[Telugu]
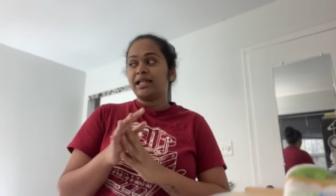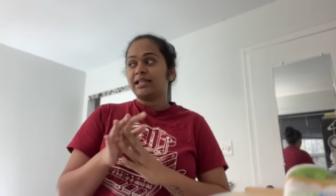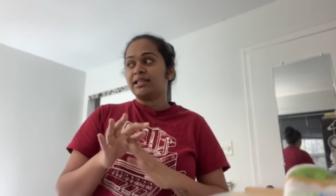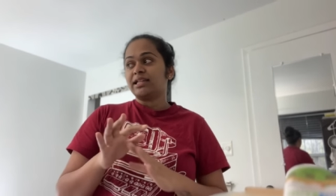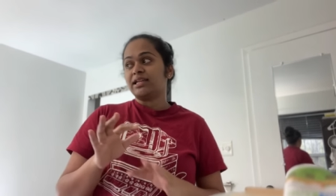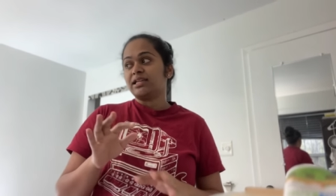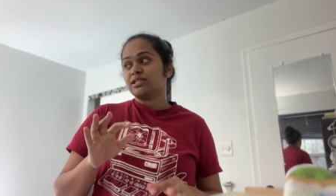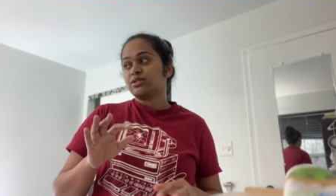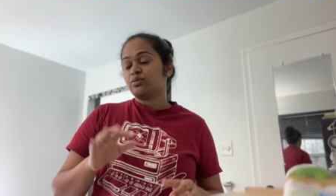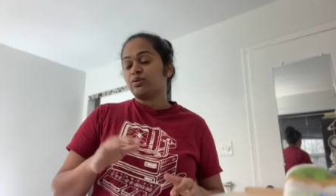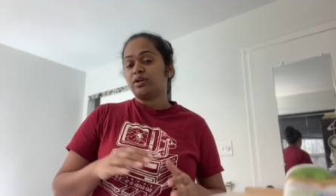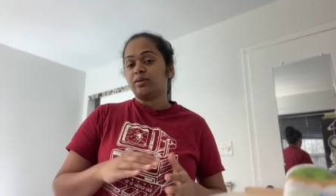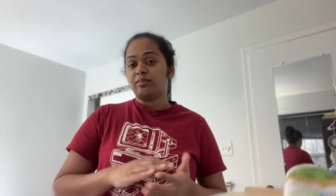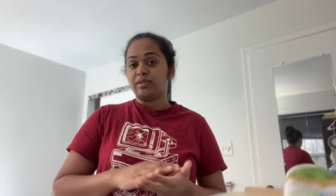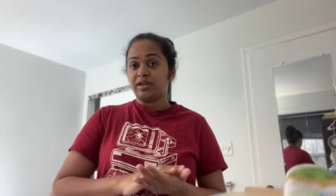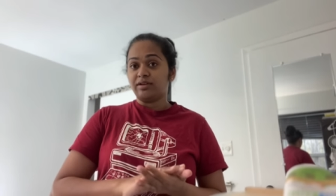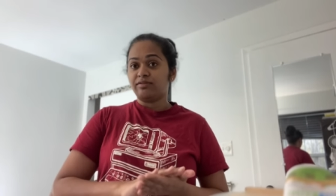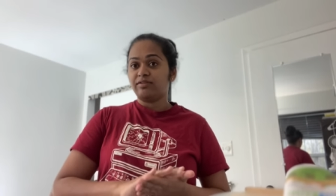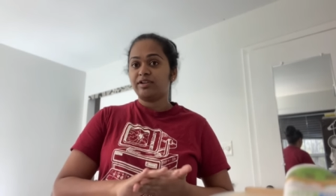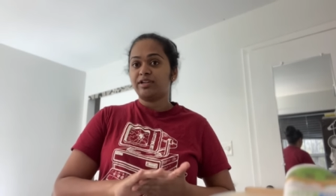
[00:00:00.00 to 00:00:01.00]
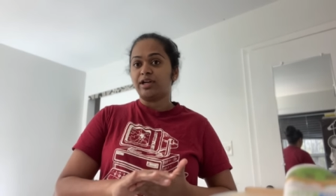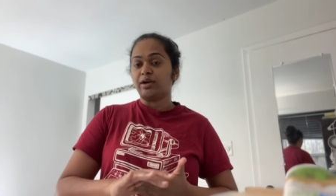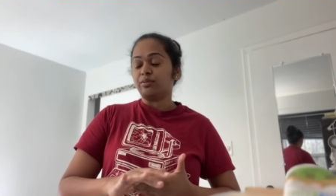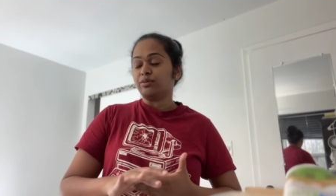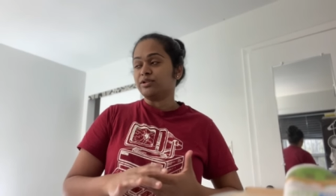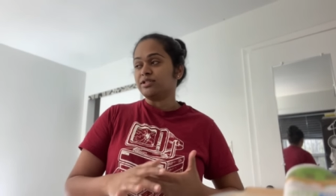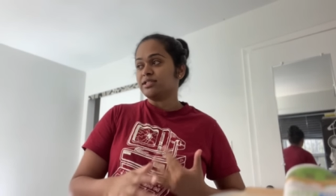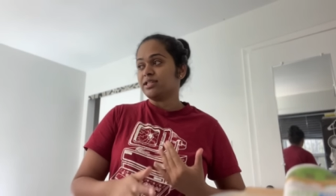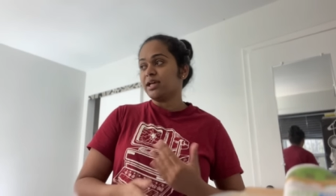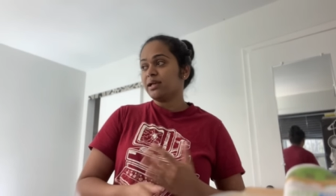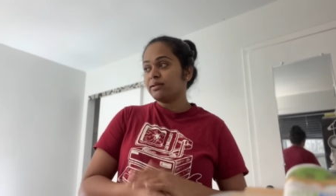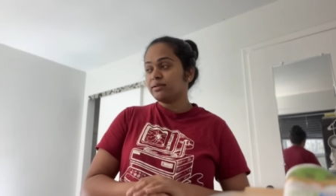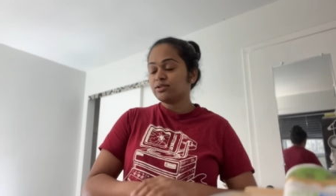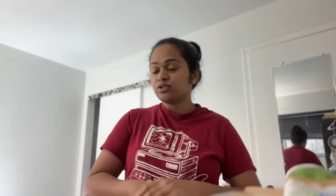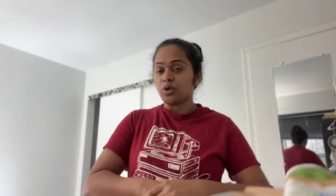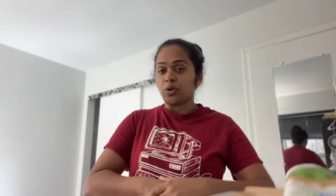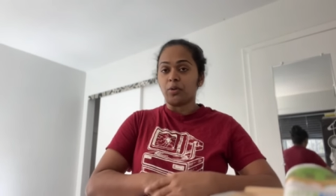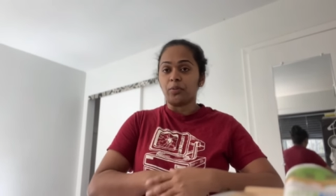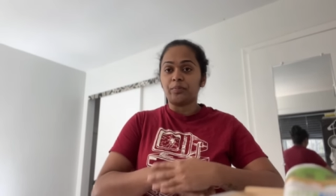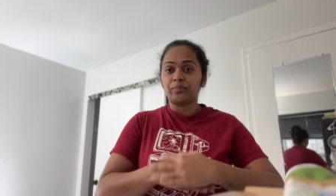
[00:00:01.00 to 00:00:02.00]
దట్ ఈస్ వన్ బెనిఫిట్ ఐ వుడ్ సే సో
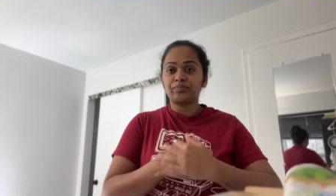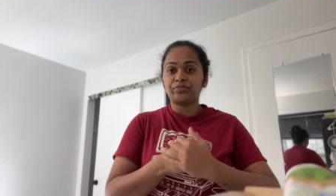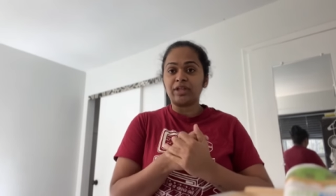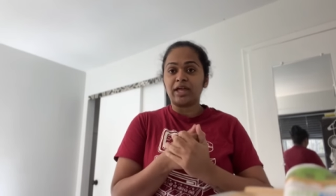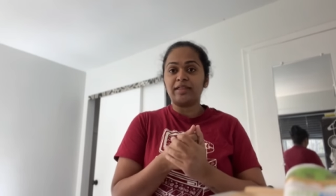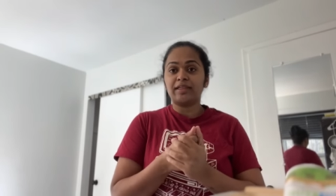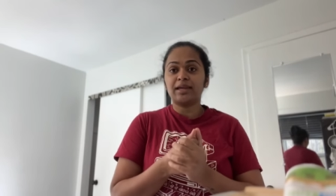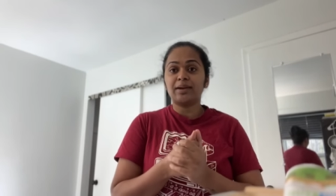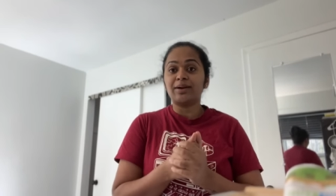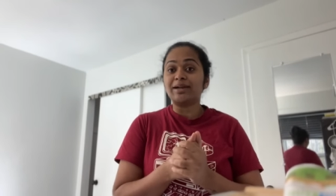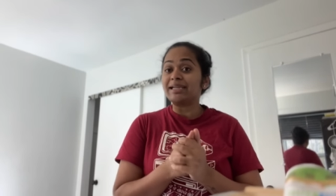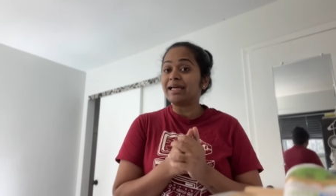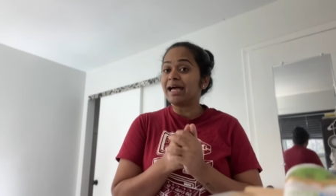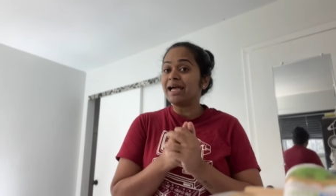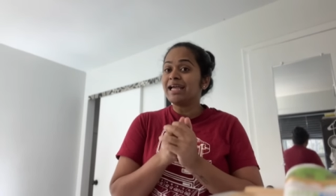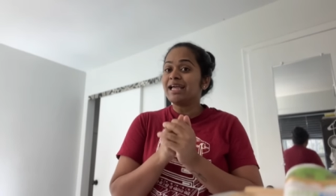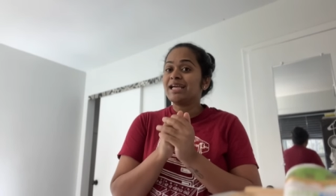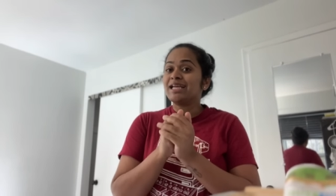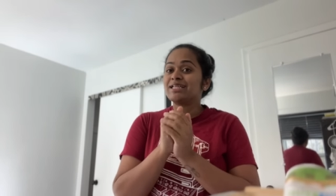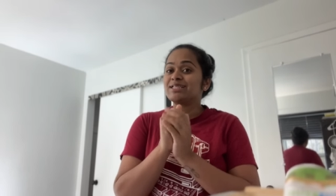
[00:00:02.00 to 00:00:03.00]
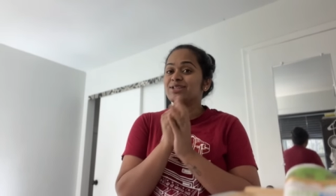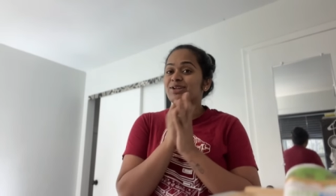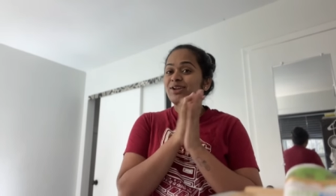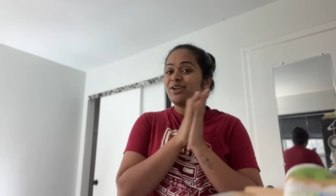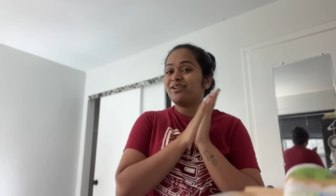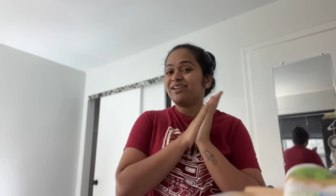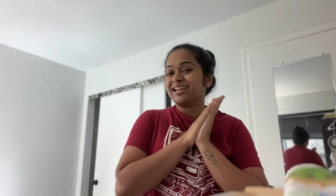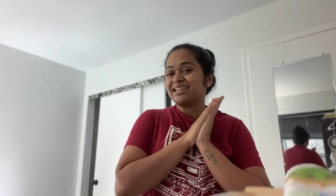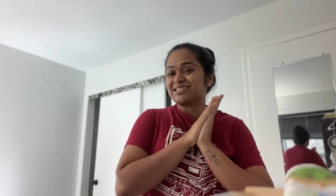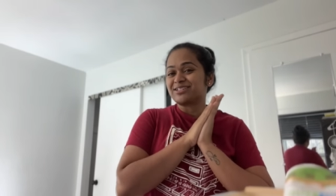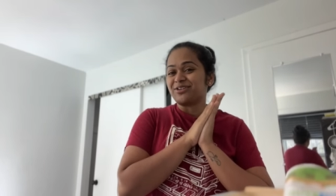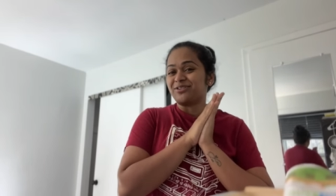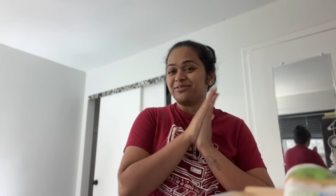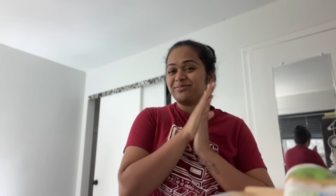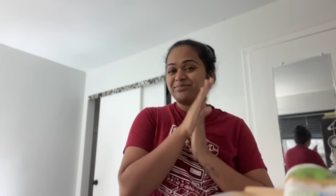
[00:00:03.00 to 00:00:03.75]
అదనమాట సో నా లెట్స్